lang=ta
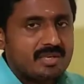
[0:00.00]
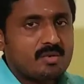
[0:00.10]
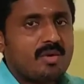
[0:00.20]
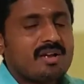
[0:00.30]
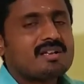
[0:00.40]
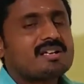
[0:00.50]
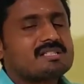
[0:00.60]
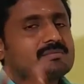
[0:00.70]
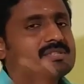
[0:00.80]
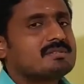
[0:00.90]
நியூ
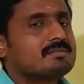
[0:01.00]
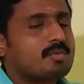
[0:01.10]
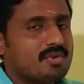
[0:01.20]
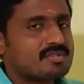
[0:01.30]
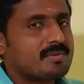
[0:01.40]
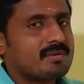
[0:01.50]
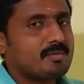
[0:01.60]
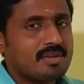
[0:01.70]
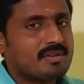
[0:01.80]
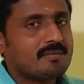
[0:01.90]
ஆர்கானிசம் ப்ரொடியூஸ் பண்ண
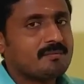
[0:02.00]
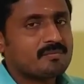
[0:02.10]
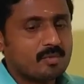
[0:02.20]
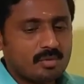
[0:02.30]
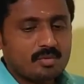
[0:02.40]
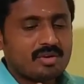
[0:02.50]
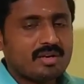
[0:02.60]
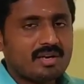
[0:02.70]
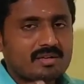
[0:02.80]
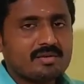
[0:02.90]
முடியுது ஒரு
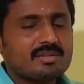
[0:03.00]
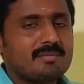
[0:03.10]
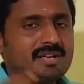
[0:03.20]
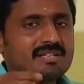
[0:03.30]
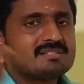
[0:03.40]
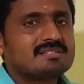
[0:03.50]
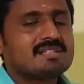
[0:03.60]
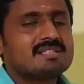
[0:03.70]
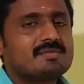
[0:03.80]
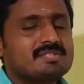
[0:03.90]
உருளைக்கிழங்கு வந்து மைட்டாசிஸ்
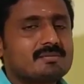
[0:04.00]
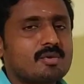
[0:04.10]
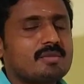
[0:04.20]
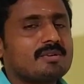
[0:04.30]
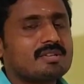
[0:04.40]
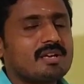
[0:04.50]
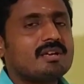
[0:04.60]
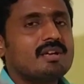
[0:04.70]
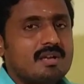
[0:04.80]
செல் டிவிஷன் மூலமாக தான்